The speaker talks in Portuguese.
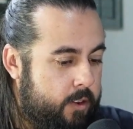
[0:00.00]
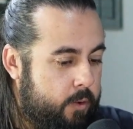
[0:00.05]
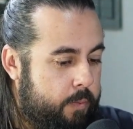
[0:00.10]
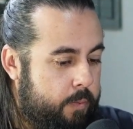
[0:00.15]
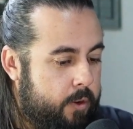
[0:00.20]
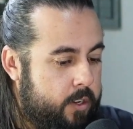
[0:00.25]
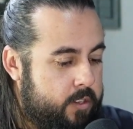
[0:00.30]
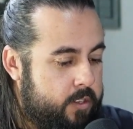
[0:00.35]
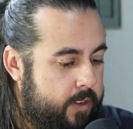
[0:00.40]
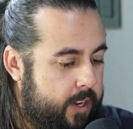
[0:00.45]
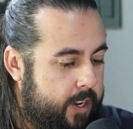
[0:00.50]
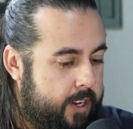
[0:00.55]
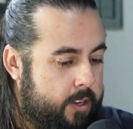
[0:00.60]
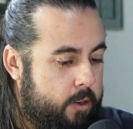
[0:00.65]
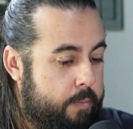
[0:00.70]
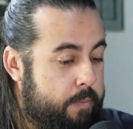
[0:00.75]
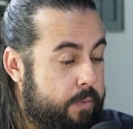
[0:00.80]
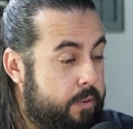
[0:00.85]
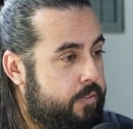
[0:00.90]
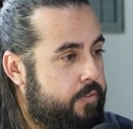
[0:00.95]
posso falar que eu
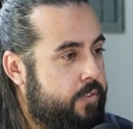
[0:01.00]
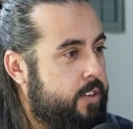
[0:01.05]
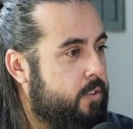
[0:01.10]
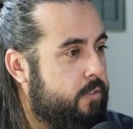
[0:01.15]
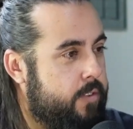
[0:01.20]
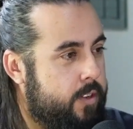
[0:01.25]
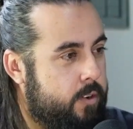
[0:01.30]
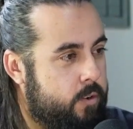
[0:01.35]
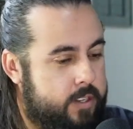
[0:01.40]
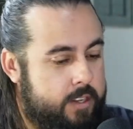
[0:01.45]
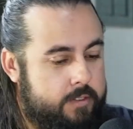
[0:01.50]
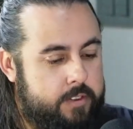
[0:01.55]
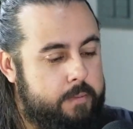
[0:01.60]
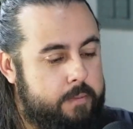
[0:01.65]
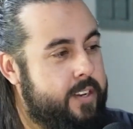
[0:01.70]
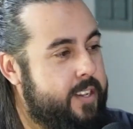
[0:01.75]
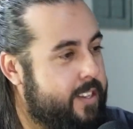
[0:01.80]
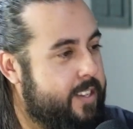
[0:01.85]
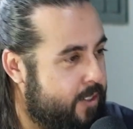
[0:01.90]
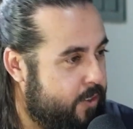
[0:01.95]
prefiro ver luta
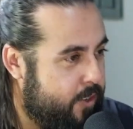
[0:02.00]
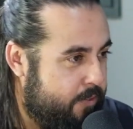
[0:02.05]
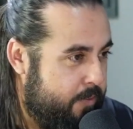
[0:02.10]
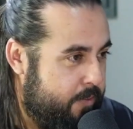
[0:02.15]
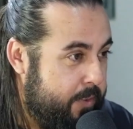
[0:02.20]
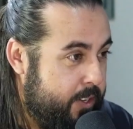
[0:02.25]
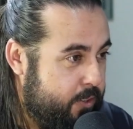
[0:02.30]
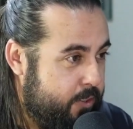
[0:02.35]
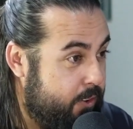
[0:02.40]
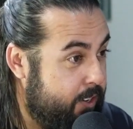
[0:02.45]
feminina do que masculina.